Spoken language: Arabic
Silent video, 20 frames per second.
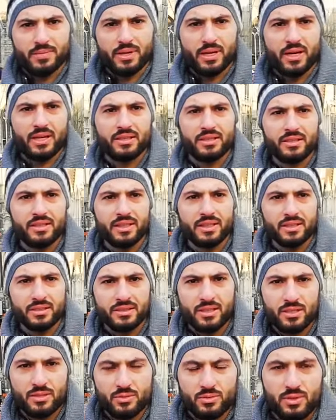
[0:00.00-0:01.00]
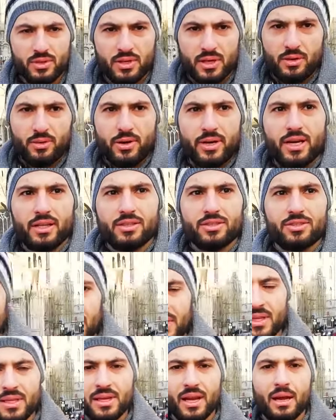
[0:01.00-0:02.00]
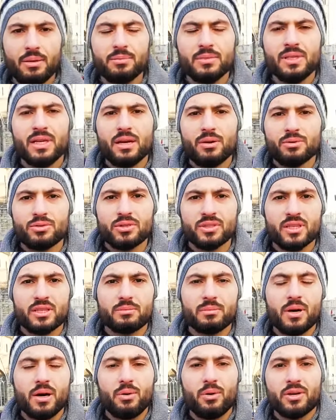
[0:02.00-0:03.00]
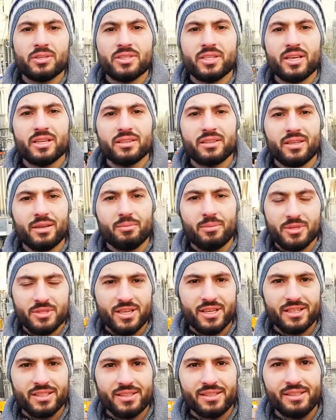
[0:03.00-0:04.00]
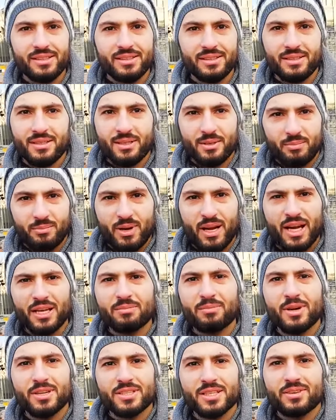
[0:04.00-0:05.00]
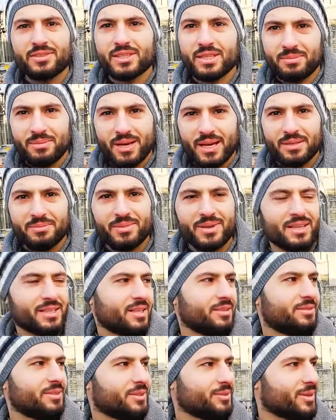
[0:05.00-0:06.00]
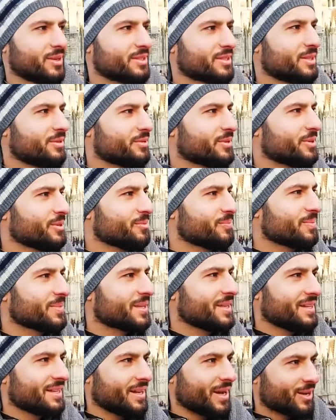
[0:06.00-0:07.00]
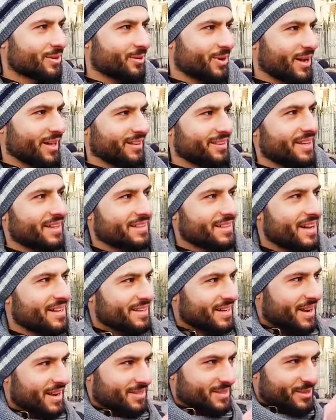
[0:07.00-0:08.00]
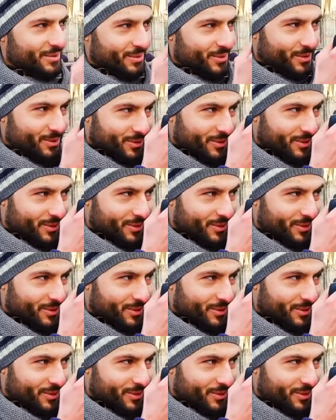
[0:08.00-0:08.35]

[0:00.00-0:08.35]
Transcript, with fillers: عن تصوير او حياة الشارع الحمد لله والشكر ما واجهتنا مشاكل ما حد ما شافنا ما حد ما لقى فينا اصوره اكو واحد ثاني غادي راح اصوره